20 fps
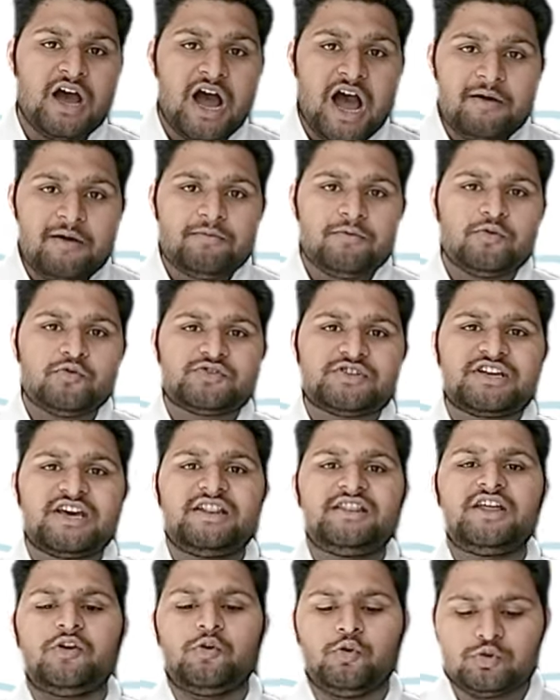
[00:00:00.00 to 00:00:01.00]
अब नोज के
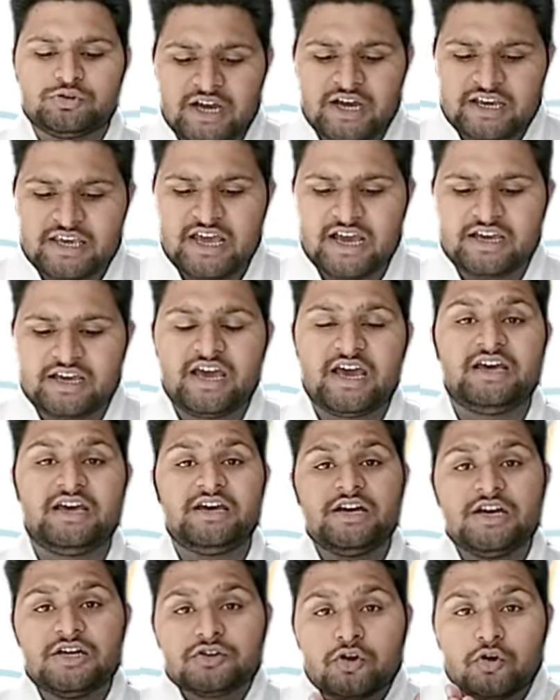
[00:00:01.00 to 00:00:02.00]
अंदर होता क्या क्या है
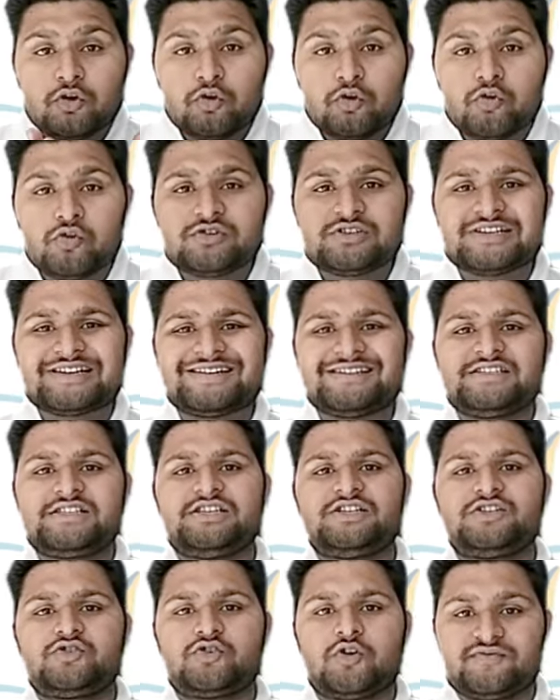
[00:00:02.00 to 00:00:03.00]
तो नोज
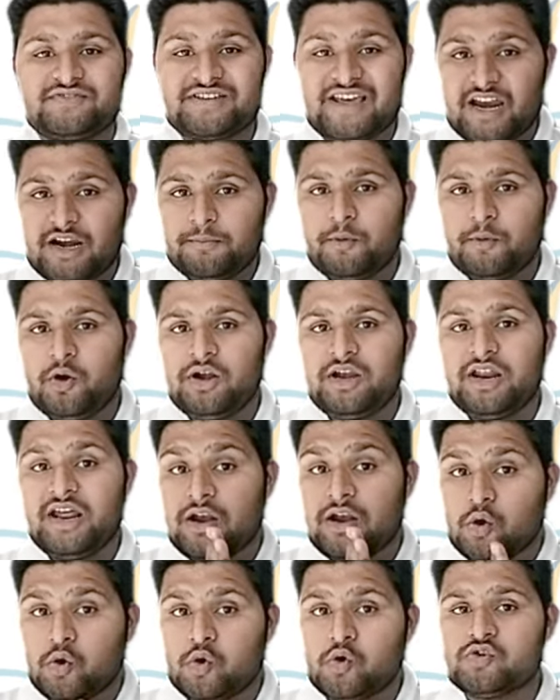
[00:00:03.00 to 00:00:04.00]
कंसिस्ट ऑफ सेकेंड पॉइंट है
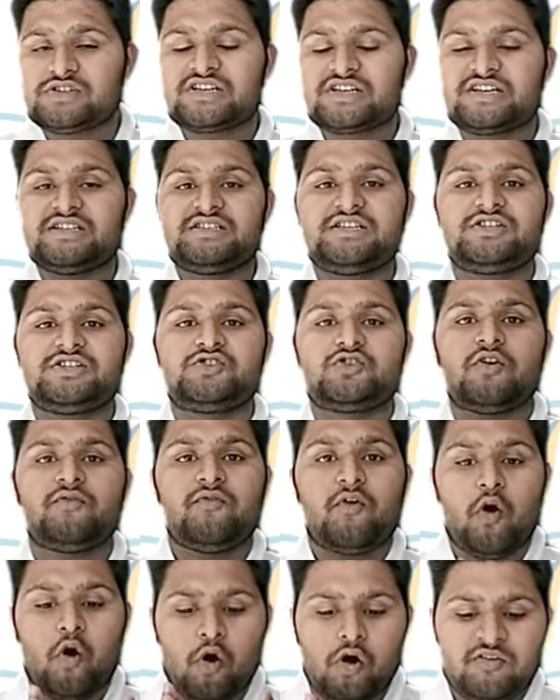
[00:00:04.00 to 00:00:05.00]
नोज कंसिस्ट ऑफ
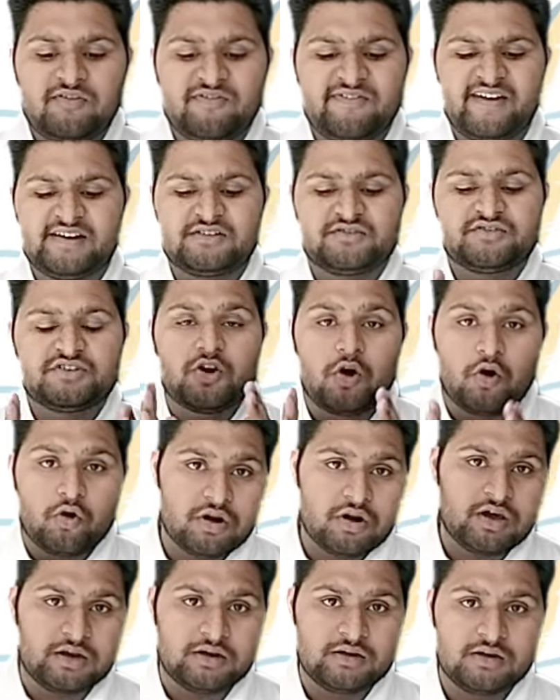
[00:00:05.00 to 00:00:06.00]
ऑल फैक्ट्री
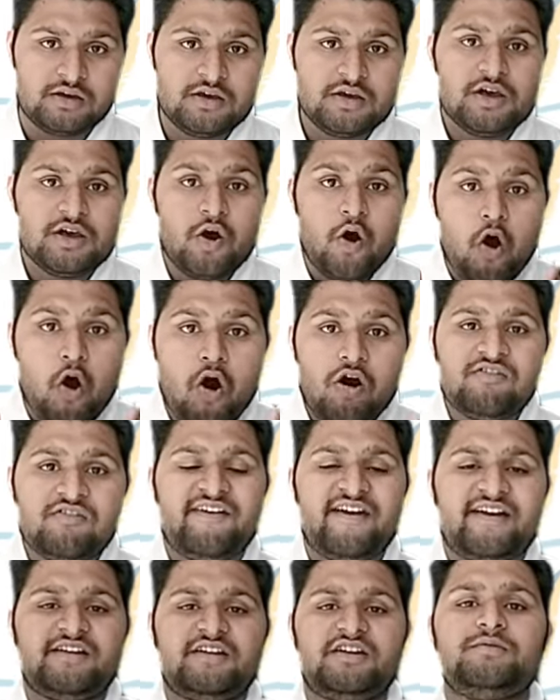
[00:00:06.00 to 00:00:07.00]
ऑर्गन ऑल
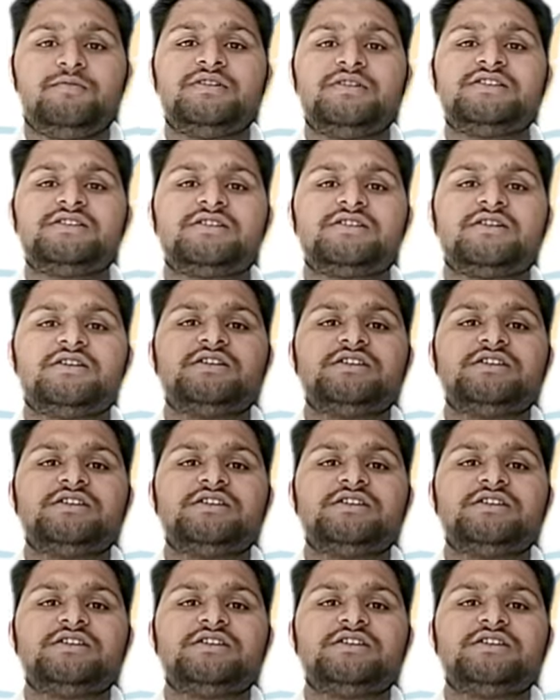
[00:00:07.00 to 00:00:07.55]
फैक्ट्री मीन्स